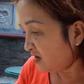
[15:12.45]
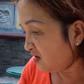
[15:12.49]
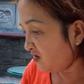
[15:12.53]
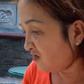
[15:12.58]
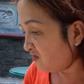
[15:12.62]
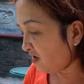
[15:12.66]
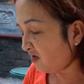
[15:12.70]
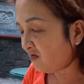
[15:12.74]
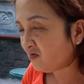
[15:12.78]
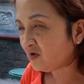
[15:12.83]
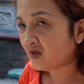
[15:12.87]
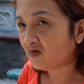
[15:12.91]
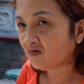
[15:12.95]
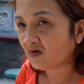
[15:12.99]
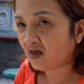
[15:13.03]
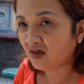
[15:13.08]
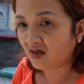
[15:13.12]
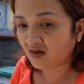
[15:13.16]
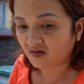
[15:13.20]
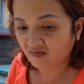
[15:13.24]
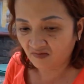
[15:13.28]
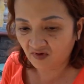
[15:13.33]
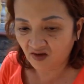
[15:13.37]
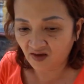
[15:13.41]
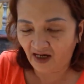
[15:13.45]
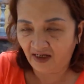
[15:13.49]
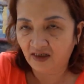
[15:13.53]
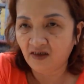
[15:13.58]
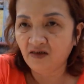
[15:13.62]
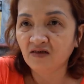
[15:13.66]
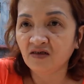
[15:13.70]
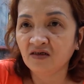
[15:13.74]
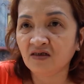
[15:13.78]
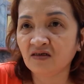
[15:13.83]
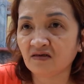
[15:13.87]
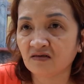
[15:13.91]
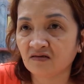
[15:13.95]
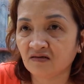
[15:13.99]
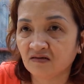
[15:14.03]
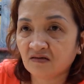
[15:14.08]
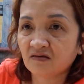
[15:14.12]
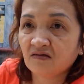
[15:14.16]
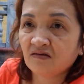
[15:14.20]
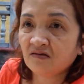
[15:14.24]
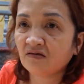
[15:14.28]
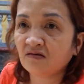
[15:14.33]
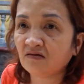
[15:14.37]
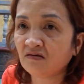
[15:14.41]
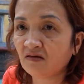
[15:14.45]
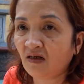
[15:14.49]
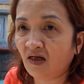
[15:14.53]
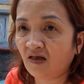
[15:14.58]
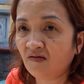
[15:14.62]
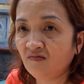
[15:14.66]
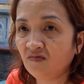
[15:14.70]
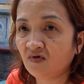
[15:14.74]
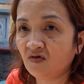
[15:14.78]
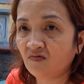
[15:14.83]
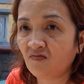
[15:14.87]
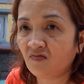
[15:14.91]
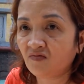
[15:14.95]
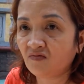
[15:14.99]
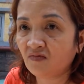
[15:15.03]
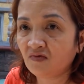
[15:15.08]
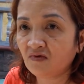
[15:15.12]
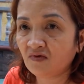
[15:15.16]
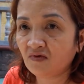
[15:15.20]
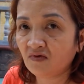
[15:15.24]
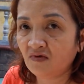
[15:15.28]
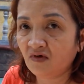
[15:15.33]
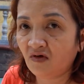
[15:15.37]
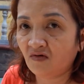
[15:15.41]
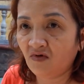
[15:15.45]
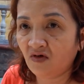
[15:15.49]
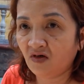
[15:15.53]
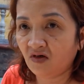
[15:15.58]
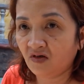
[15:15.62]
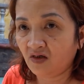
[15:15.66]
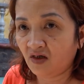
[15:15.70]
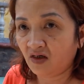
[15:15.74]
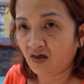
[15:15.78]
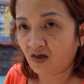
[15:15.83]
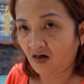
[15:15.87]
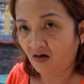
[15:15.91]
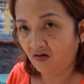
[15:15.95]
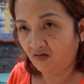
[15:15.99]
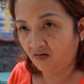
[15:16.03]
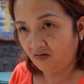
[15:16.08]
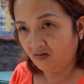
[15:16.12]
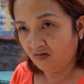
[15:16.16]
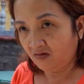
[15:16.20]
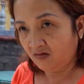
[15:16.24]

dù nó không chịu đi thì mình đẩy nó đi, nó đâu có đi đâu.